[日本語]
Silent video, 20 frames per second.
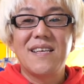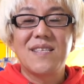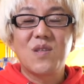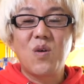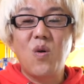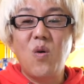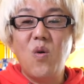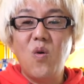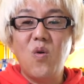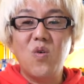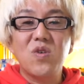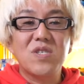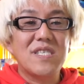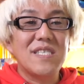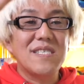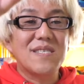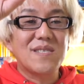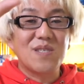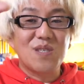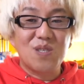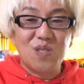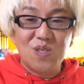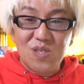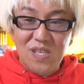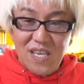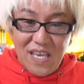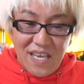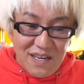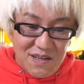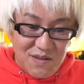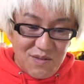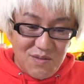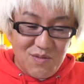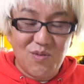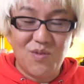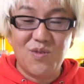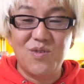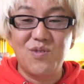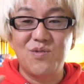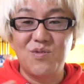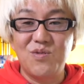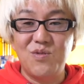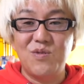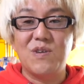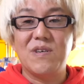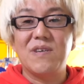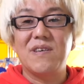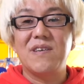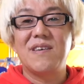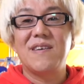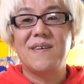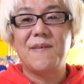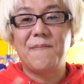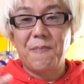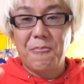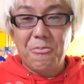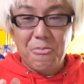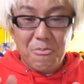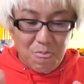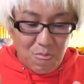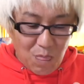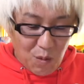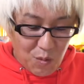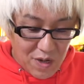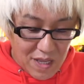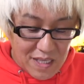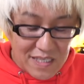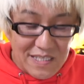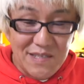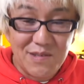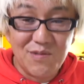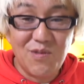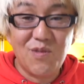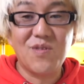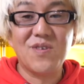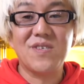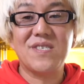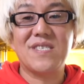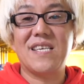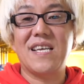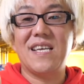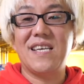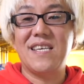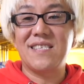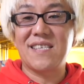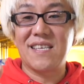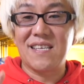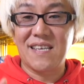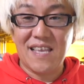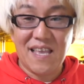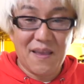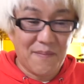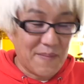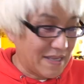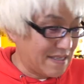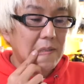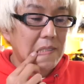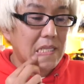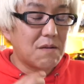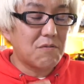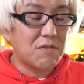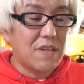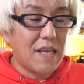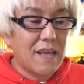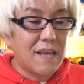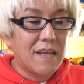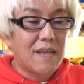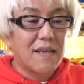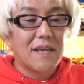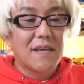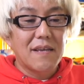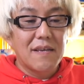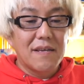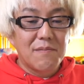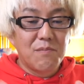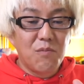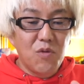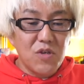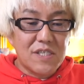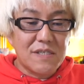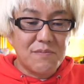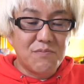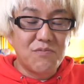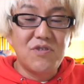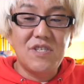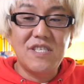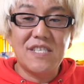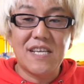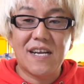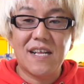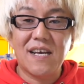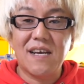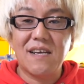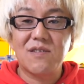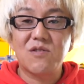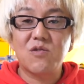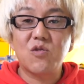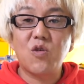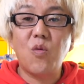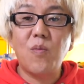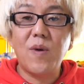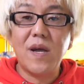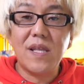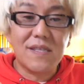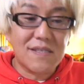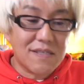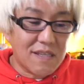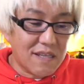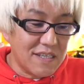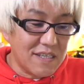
通し続けるというトレーニングをしていただけます。なので、もし無理なら、止まった、